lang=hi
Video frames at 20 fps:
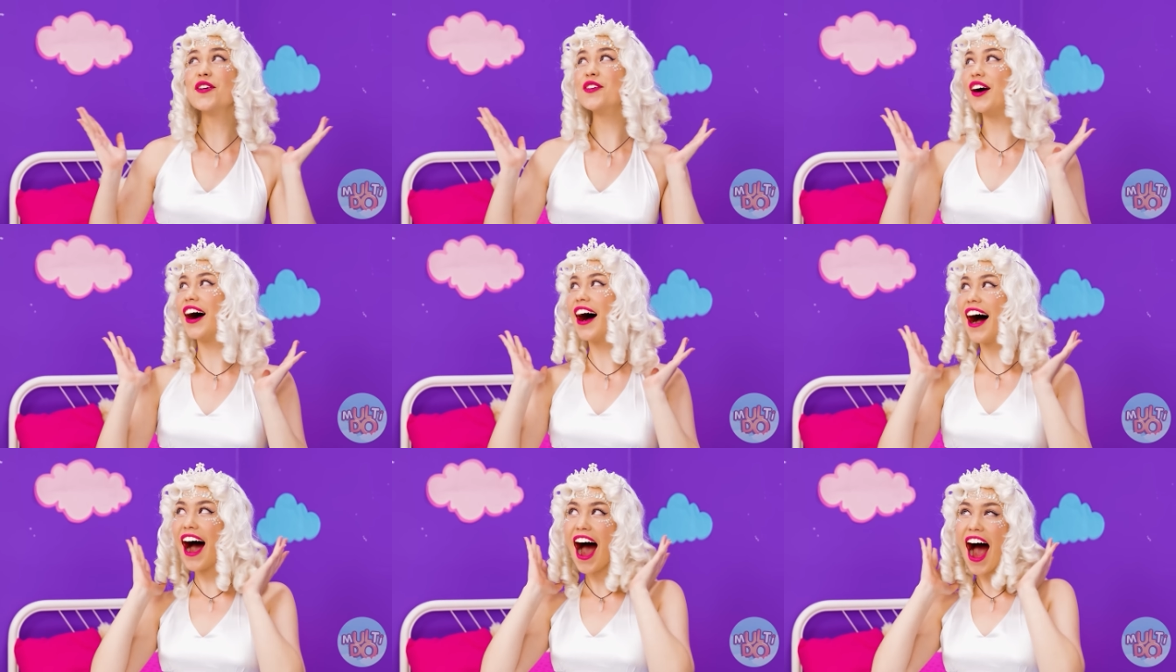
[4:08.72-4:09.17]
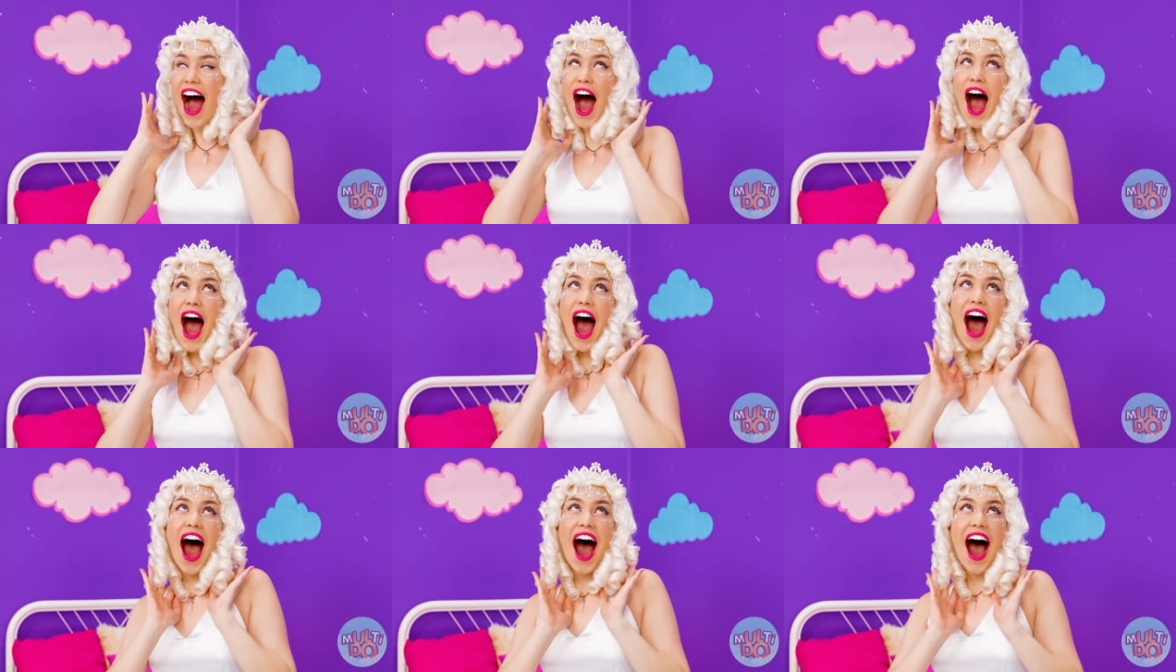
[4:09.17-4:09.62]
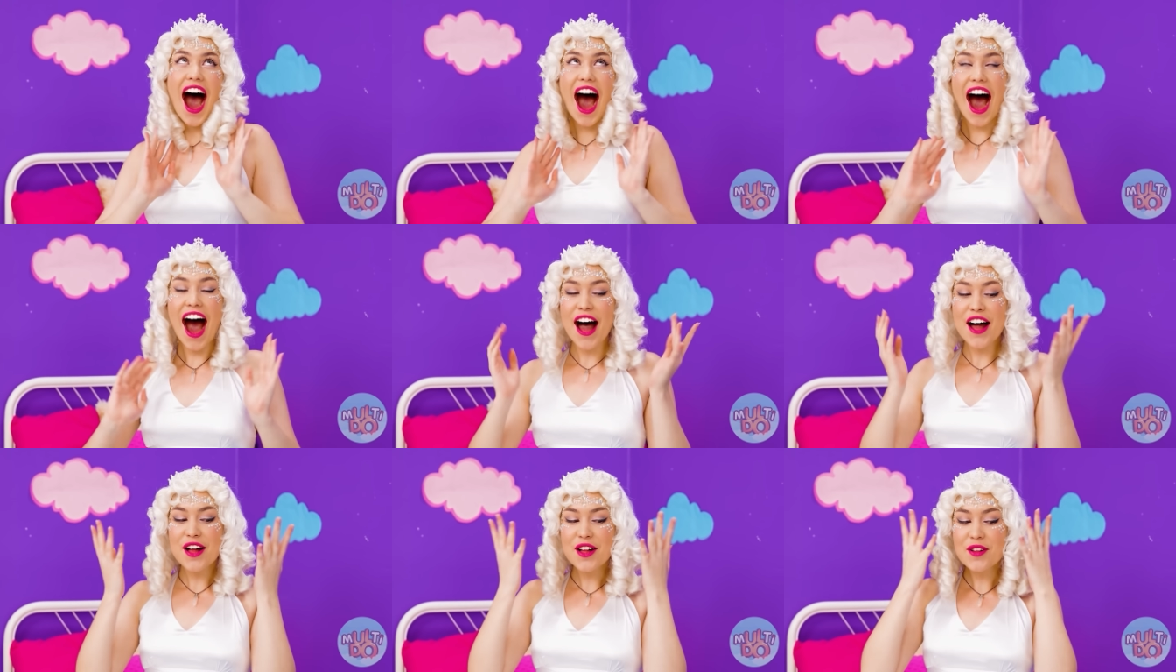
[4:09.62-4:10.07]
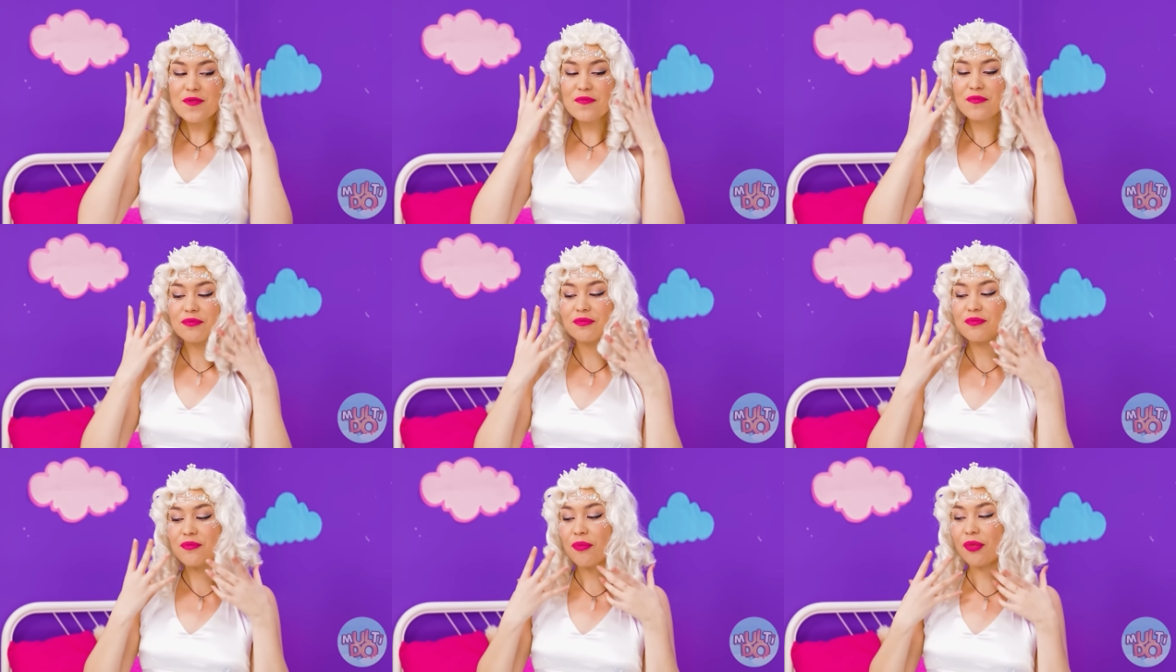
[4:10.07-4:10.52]
वाह आखिर मैं
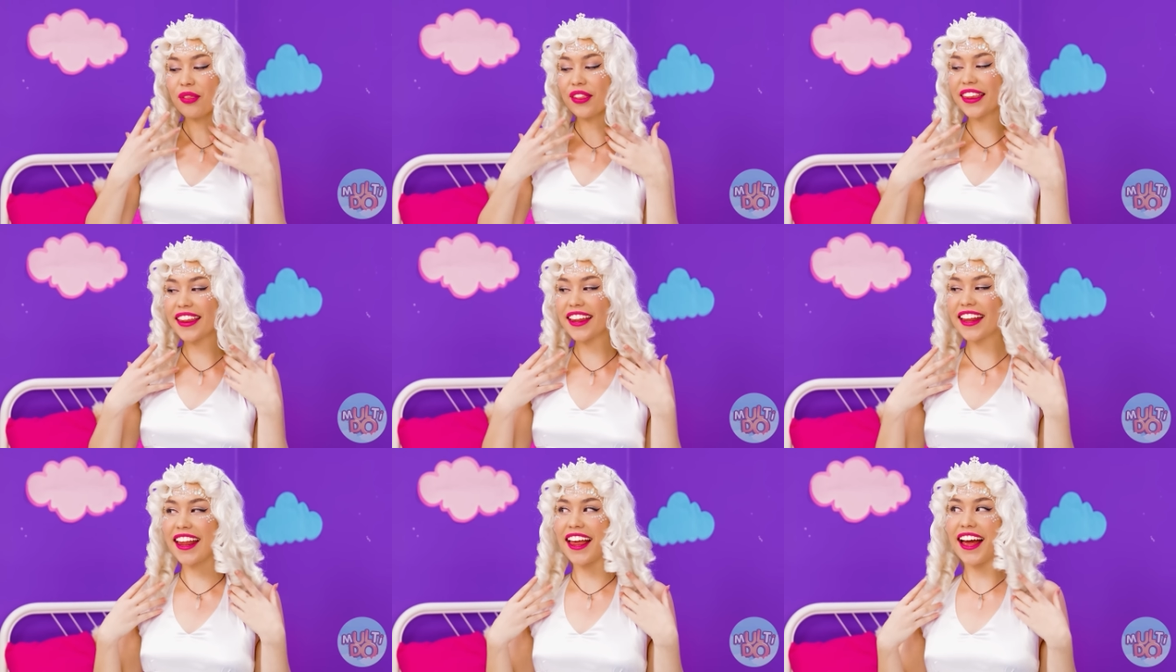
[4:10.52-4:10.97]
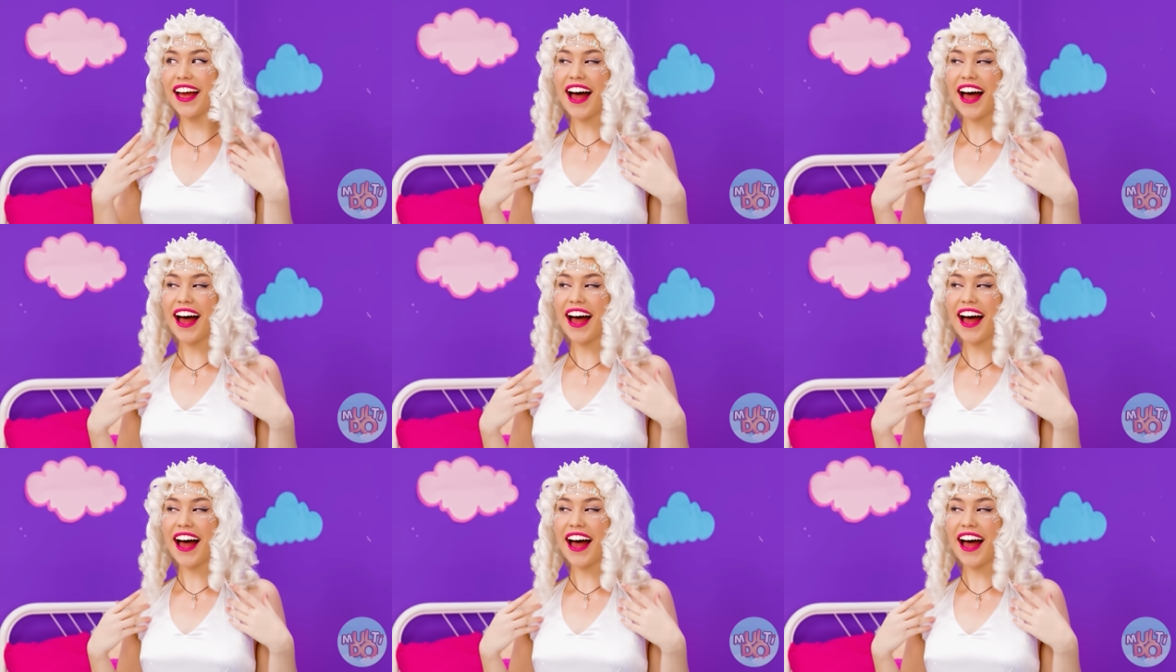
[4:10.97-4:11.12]
कितनी खूबसूरत